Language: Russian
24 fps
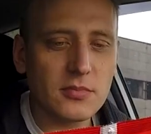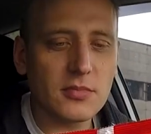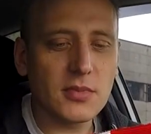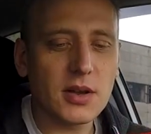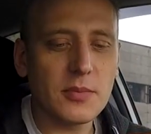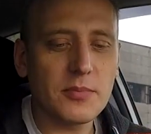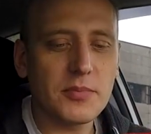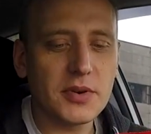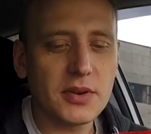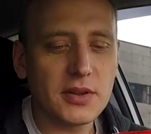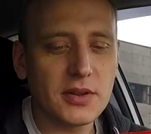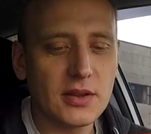
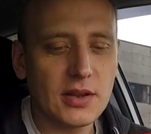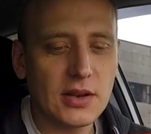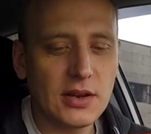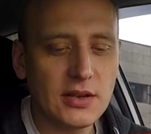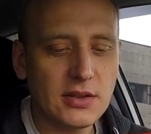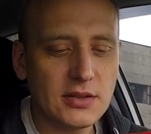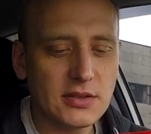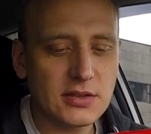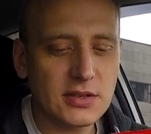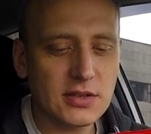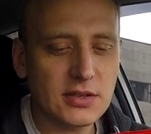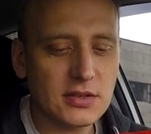
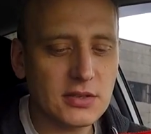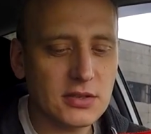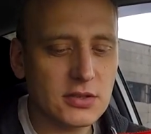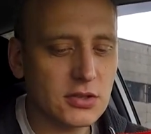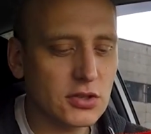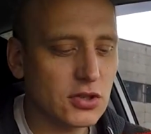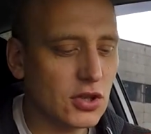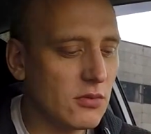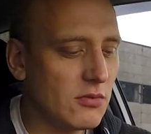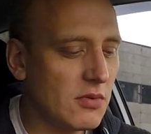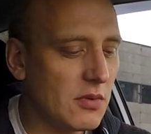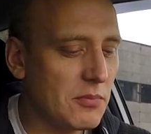определиться,
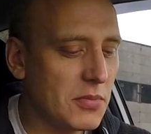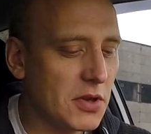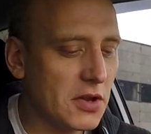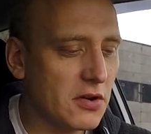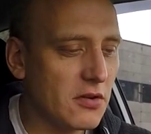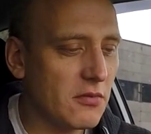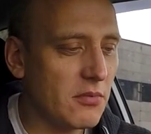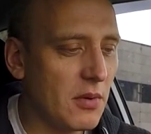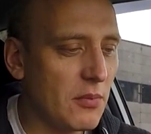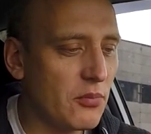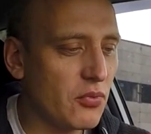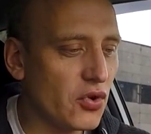что мы
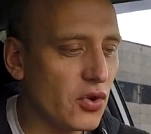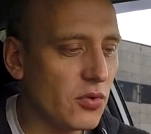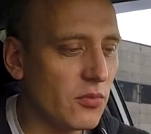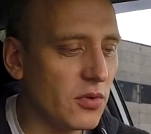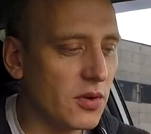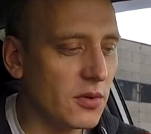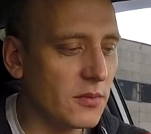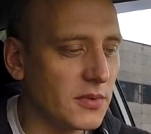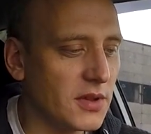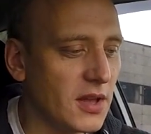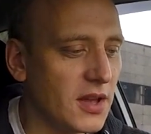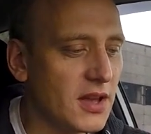первое
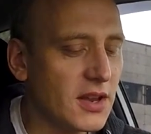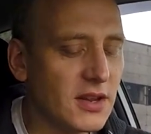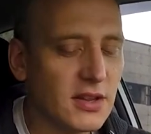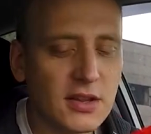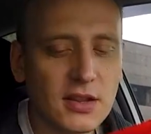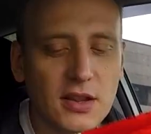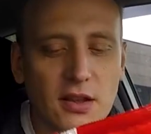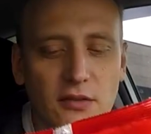попробуем. Наверное,